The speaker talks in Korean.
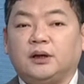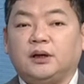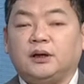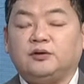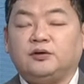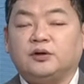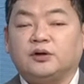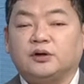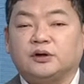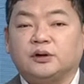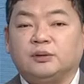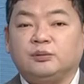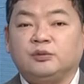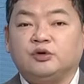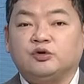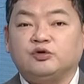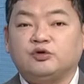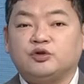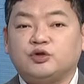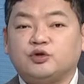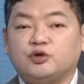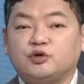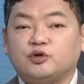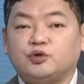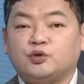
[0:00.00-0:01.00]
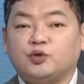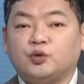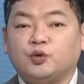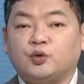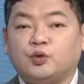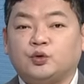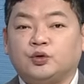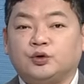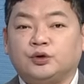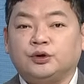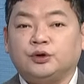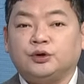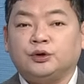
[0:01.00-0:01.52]
그래서 금융지주
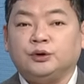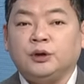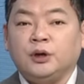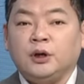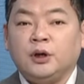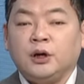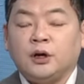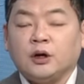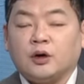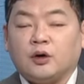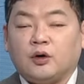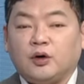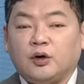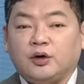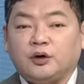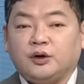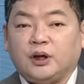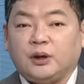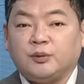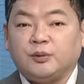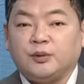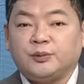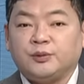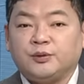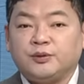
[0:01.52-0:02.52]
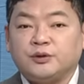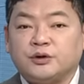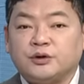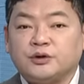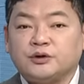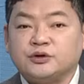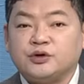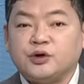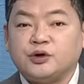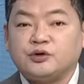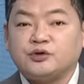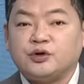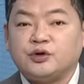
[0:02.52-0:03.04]
쪽은 거의 대부분
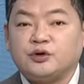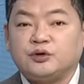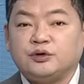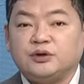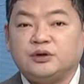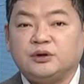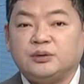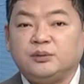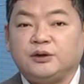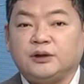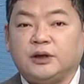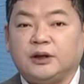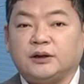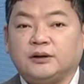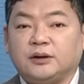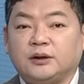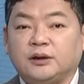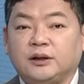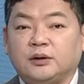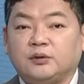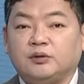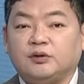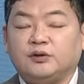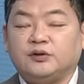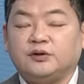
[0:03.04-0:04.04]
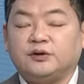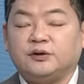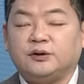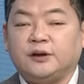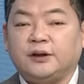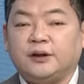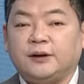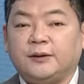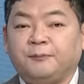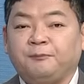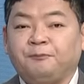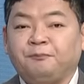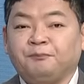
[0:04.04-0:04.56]
긍정적 흐름이 나타나고
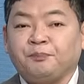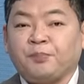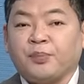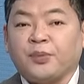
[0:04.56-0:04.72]
있으나